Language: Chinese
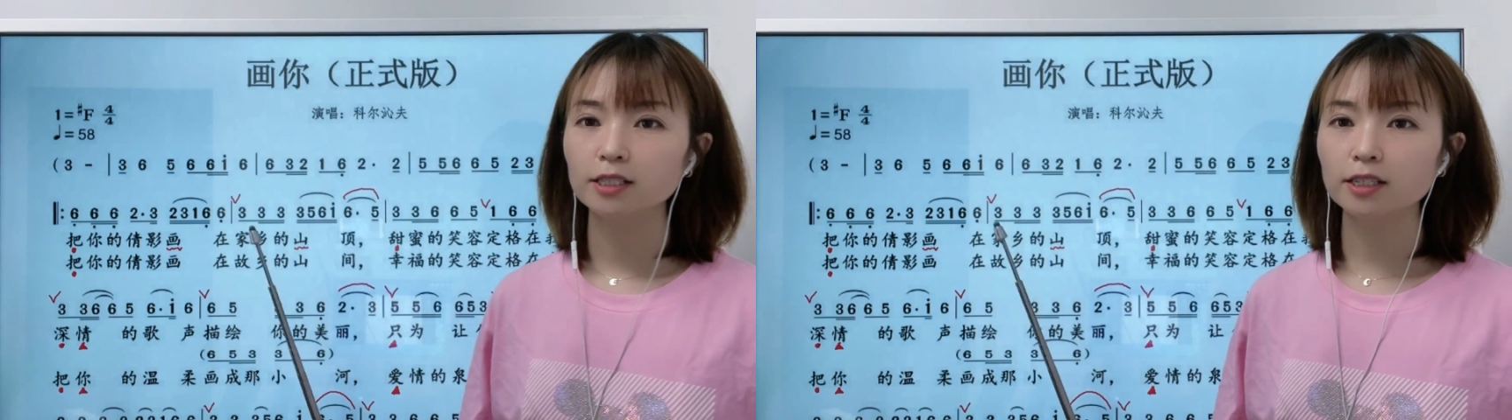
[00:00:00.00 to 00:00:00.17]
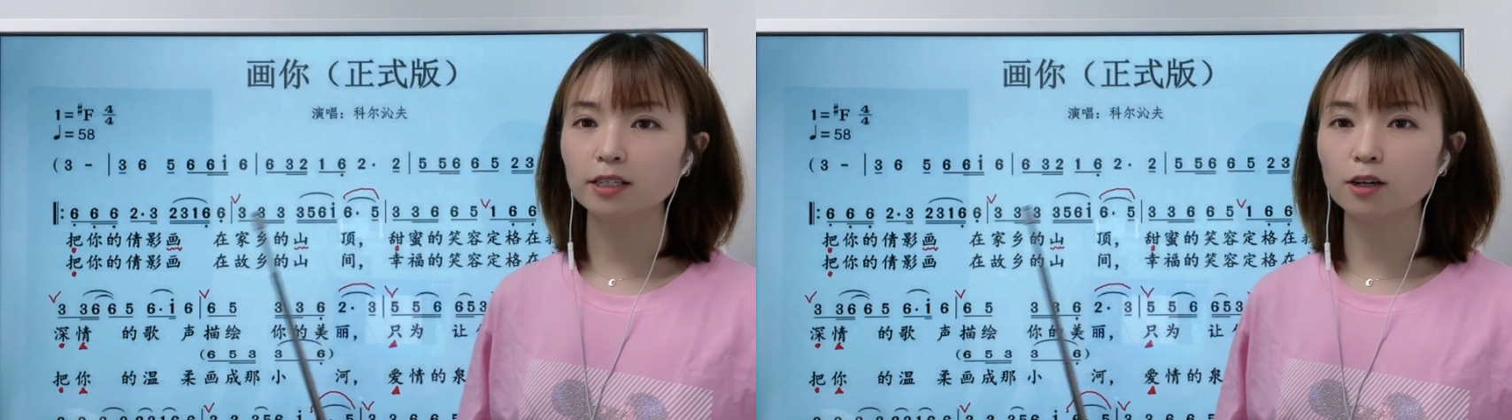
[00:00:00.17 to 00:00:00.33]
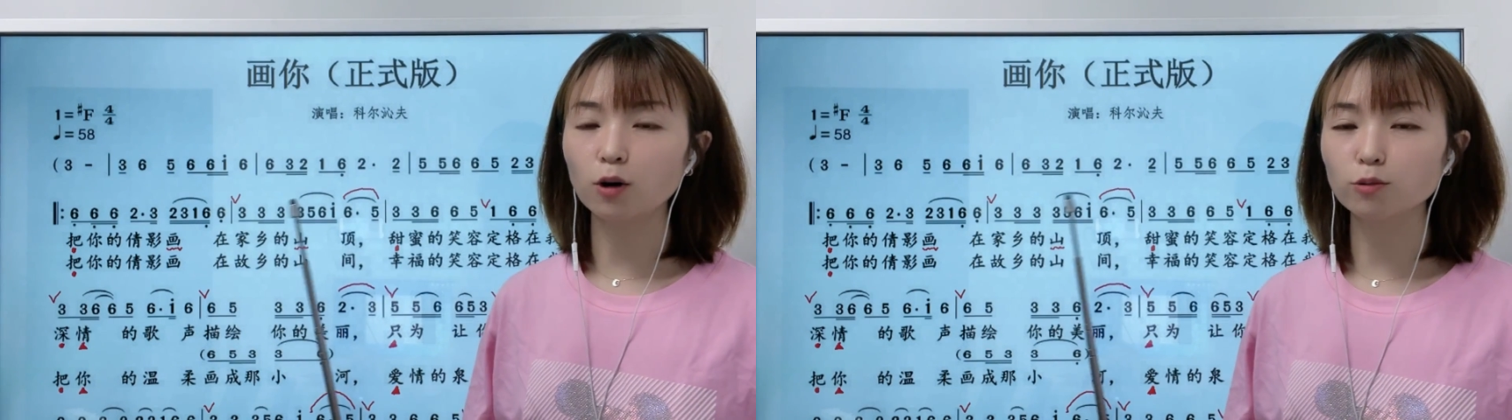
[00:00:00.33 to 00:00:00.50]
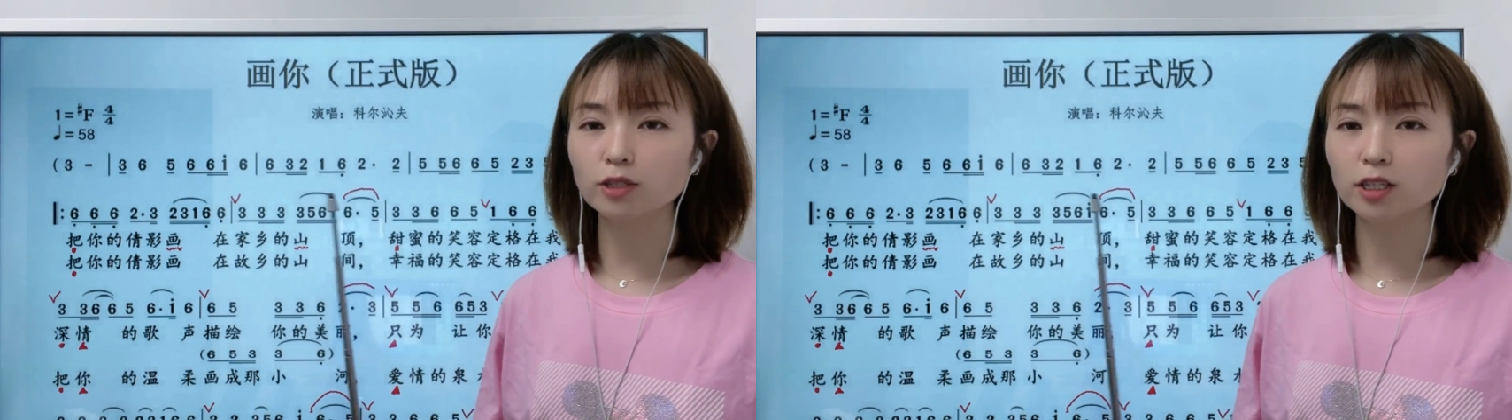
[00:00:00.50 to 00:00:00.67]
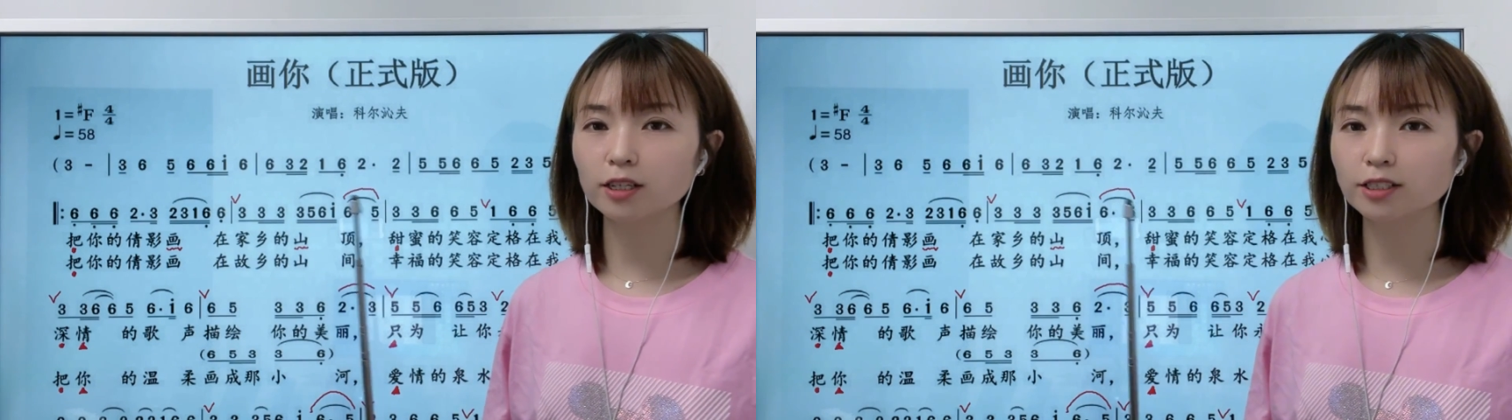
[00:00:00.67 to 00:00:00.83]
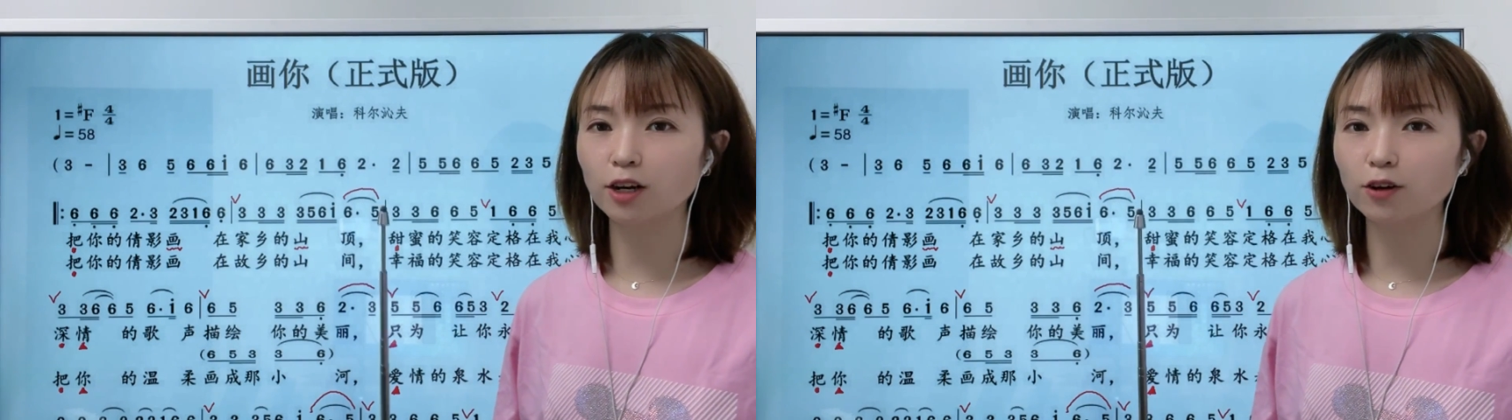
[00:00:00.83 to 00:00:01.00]
这个红色
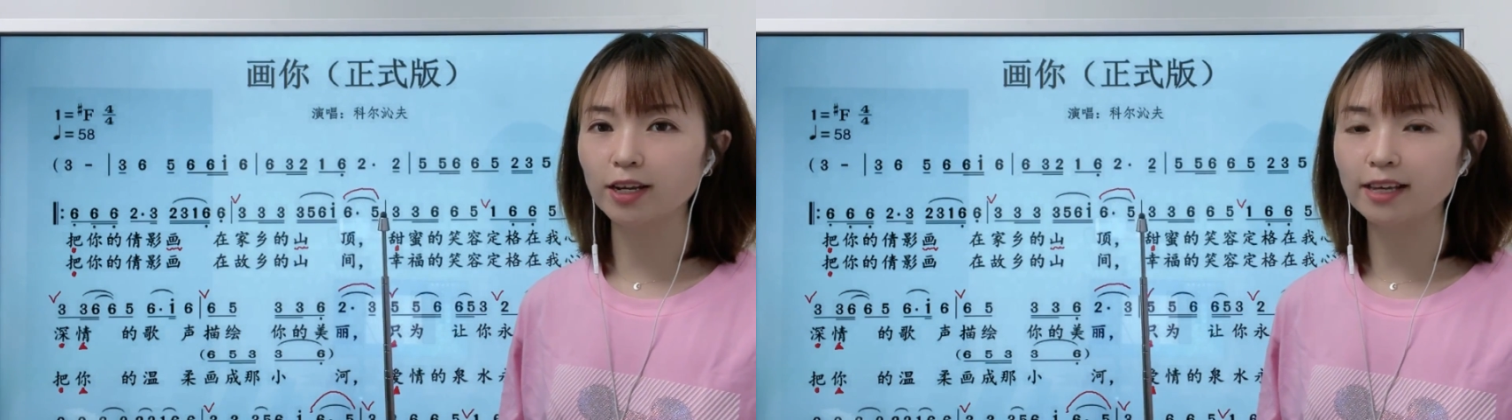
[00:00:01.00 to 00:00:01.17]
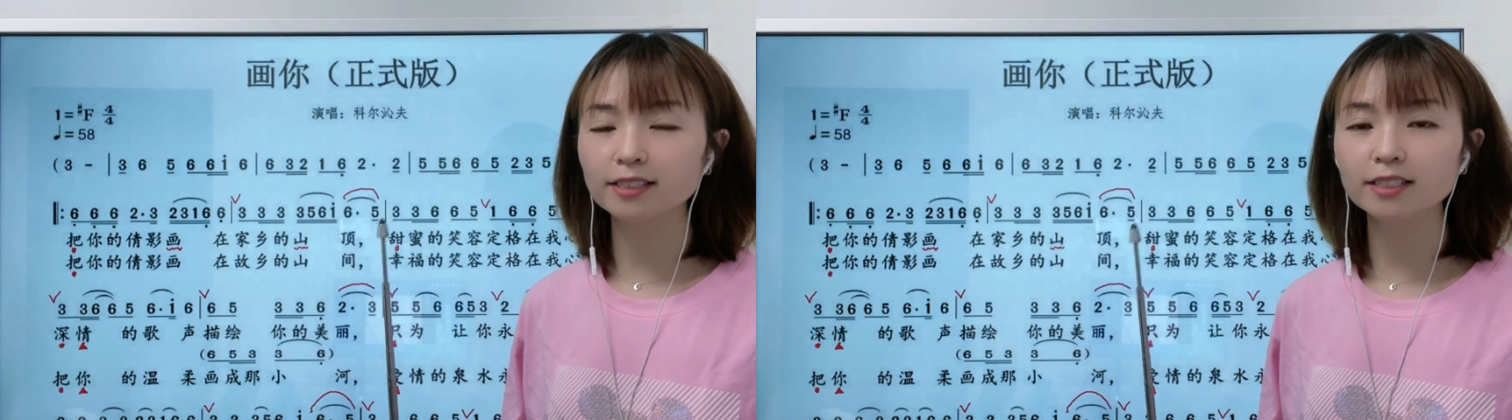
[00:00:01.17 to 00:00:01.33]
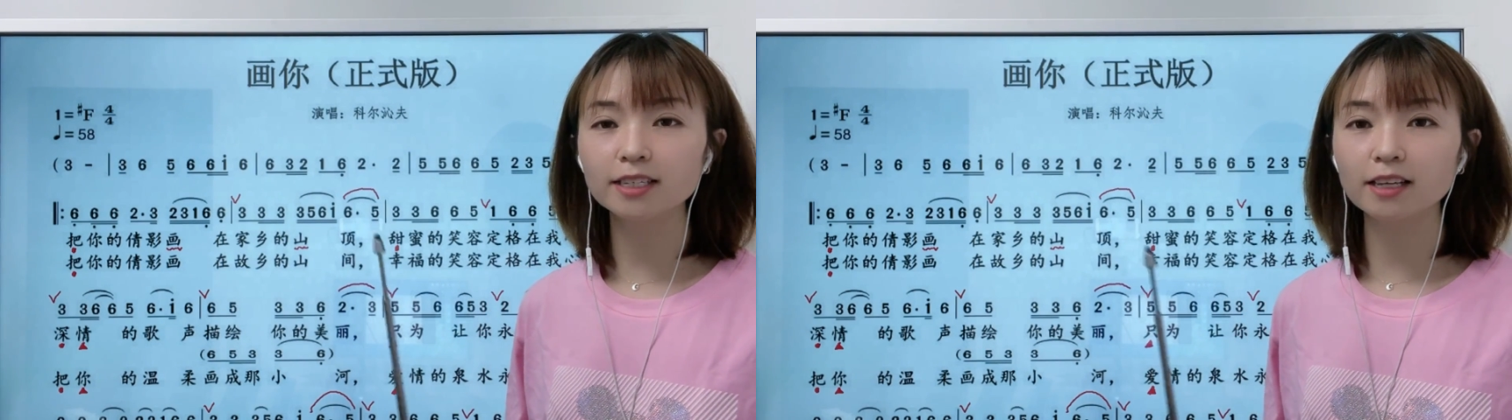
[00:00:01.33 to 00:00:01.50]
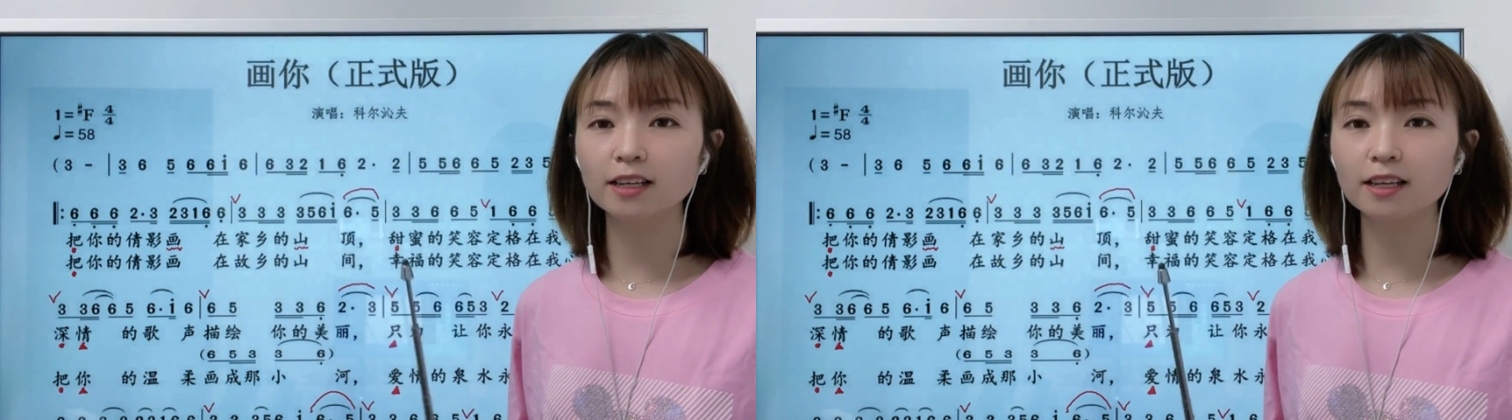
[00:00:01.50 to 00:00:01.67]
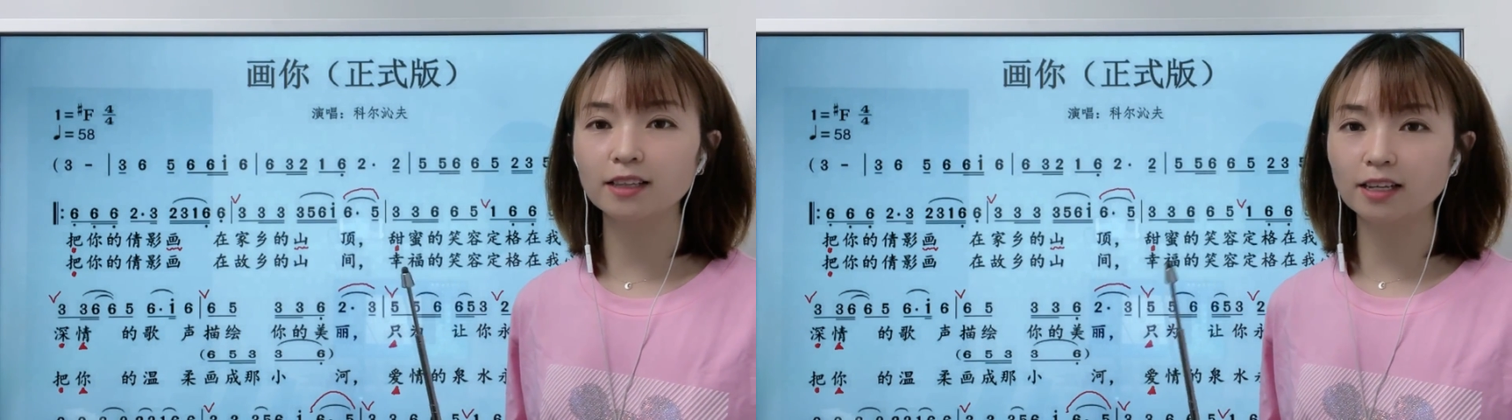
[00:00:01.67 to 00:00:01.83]
的小连线呢，